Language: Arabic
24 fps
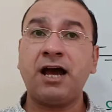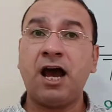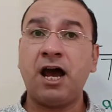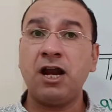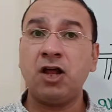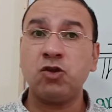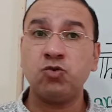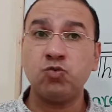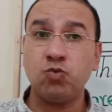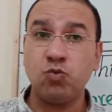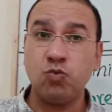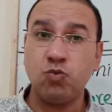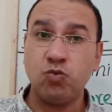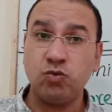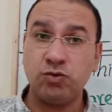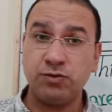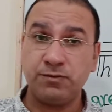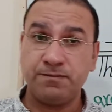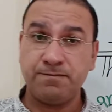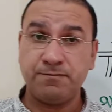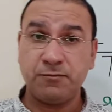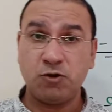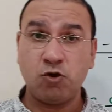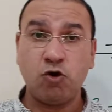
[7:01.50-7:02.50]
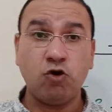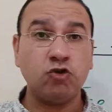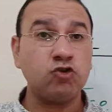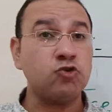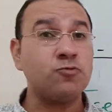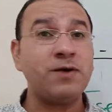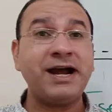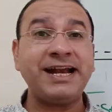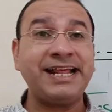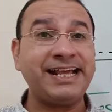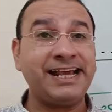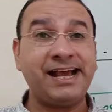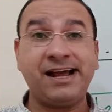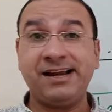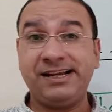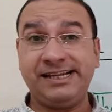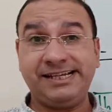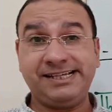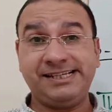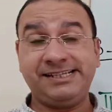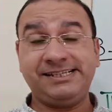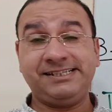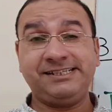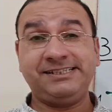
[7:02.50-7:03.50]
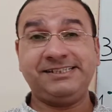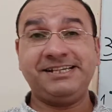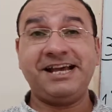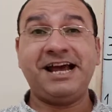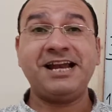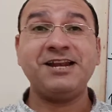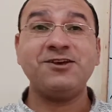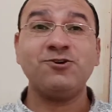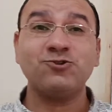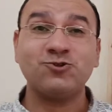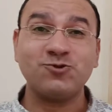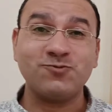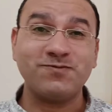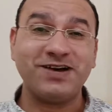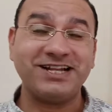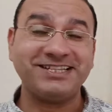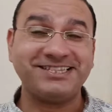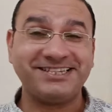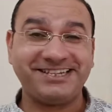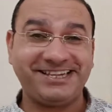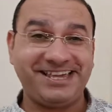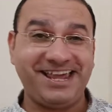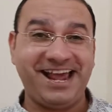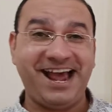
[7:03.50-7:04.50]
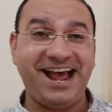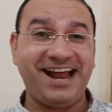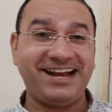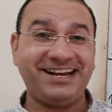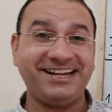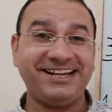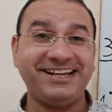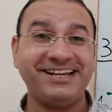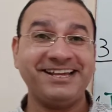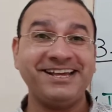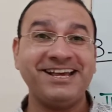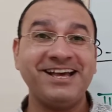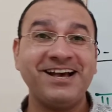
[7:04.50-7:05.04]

على طول اوتوماتيكالي يعني اوتوماتيك يعني